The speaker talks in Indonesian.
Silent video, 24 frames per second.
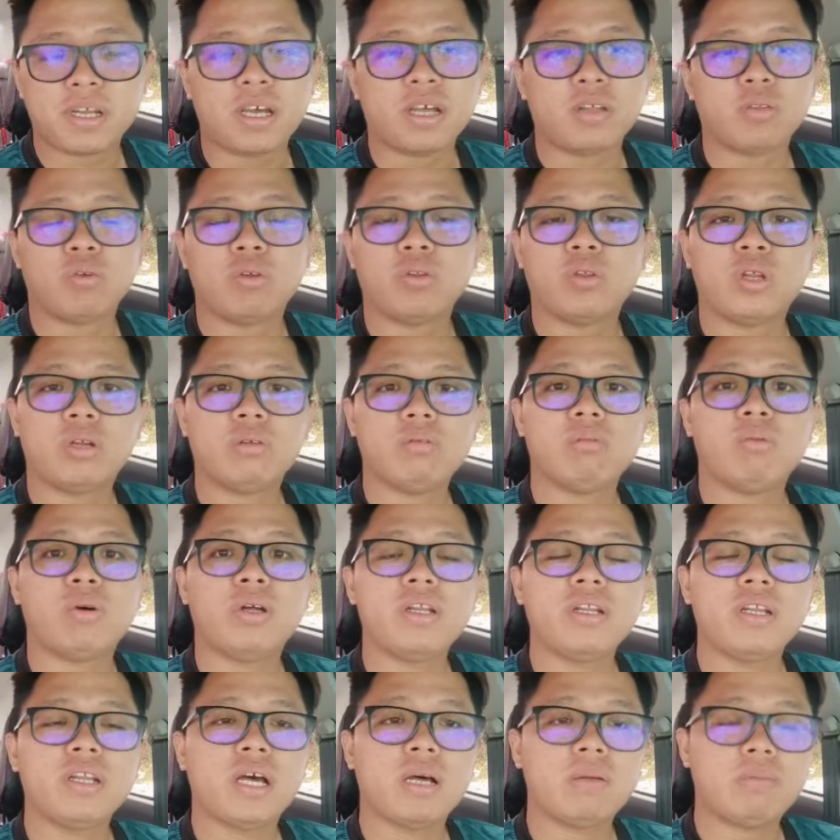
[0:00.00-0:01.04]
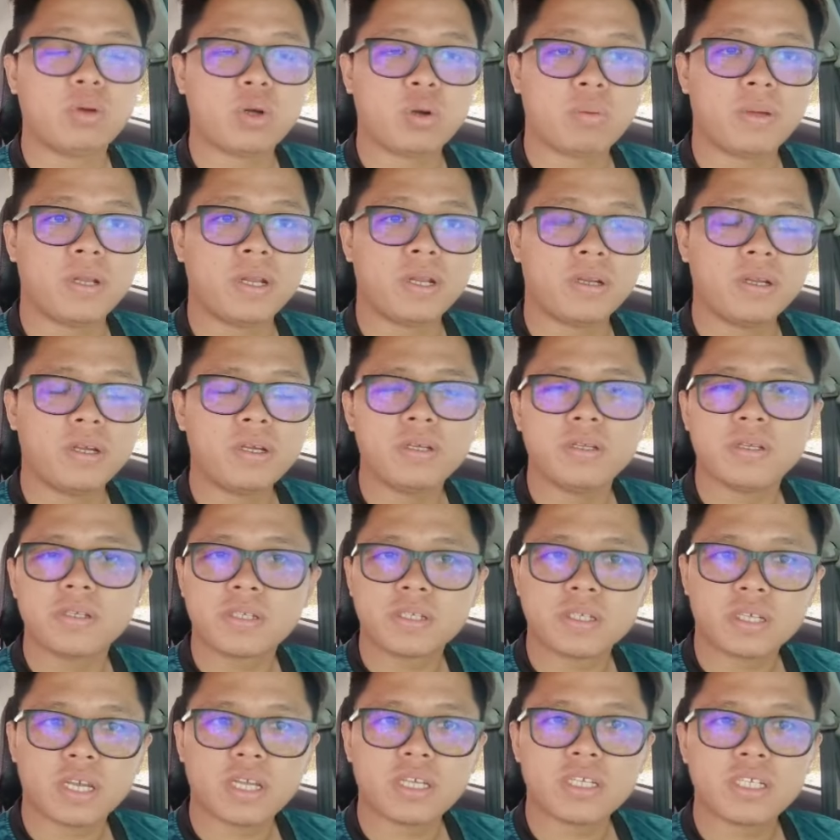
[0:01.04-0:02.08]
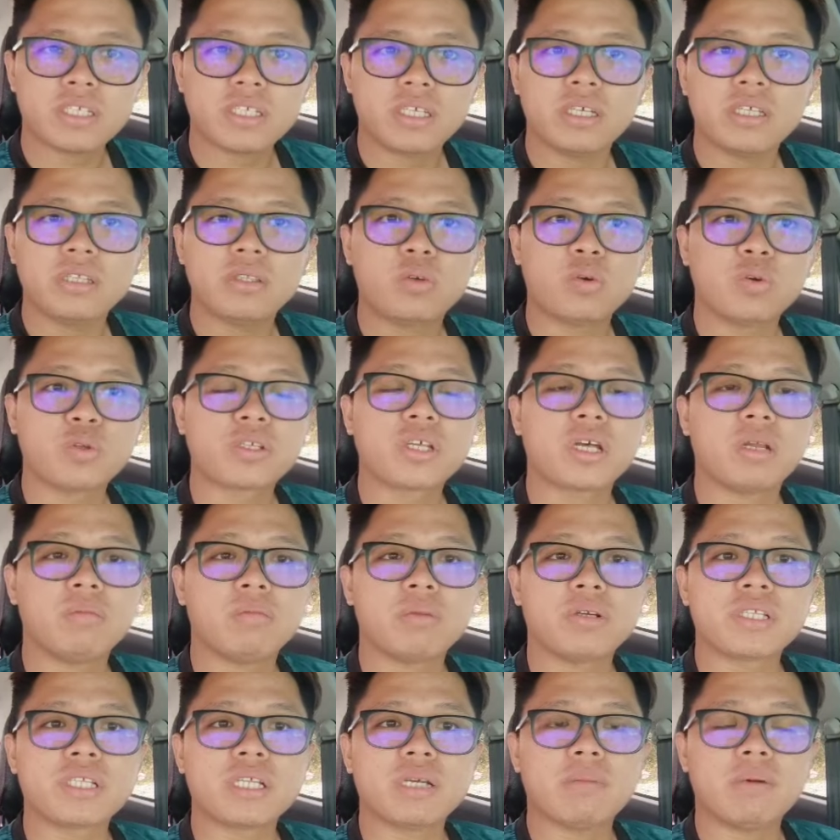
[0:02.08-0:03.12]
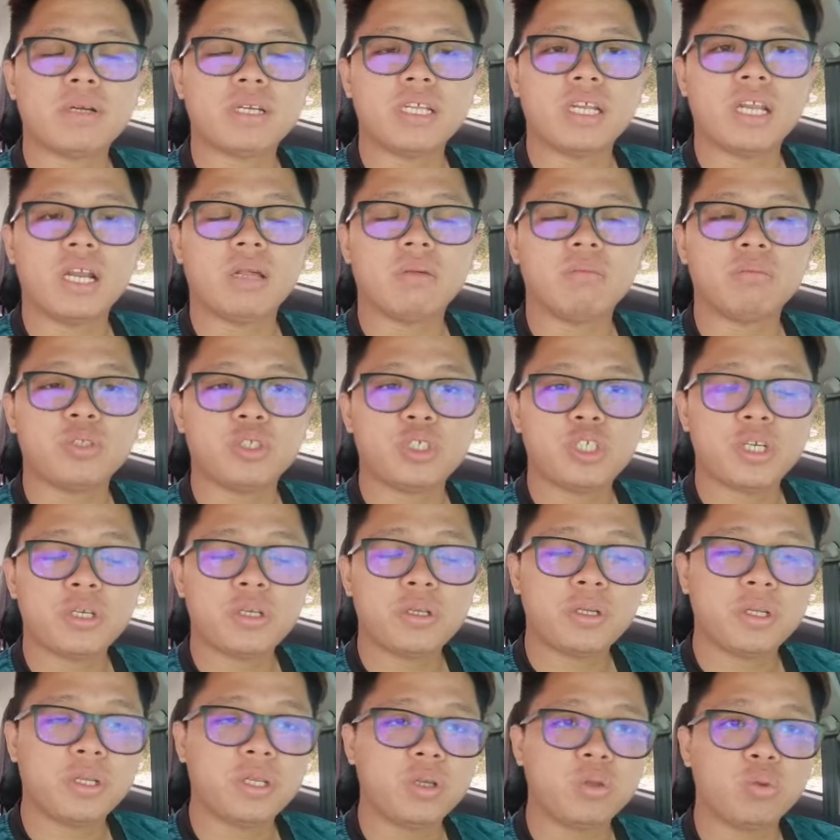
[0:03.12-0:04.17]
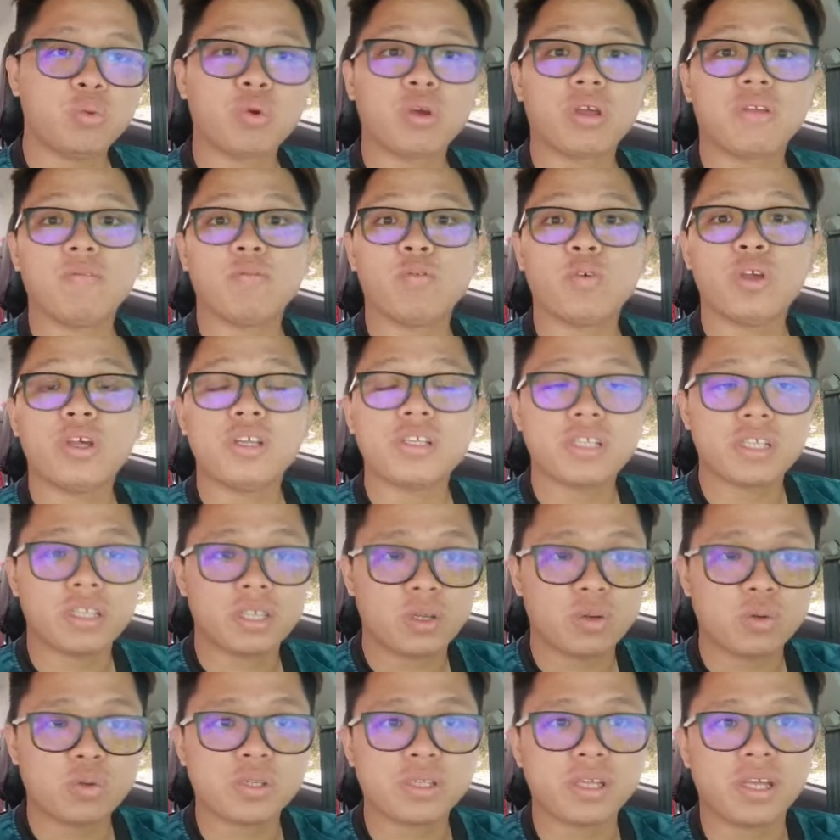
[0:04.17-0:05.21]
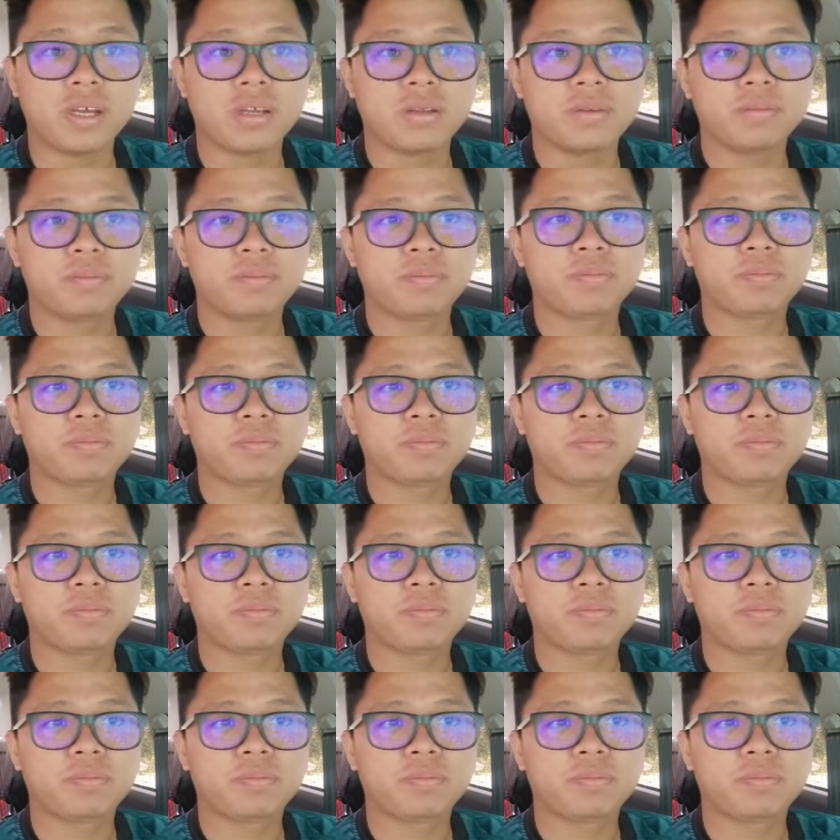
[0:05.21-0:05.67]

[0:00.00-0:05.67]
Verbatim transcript: Nah, tuan-tuan dan puan, apa komen Anda? Sekian saja, teruskan bersama di dalam channel ini untuk info yang seterusnya.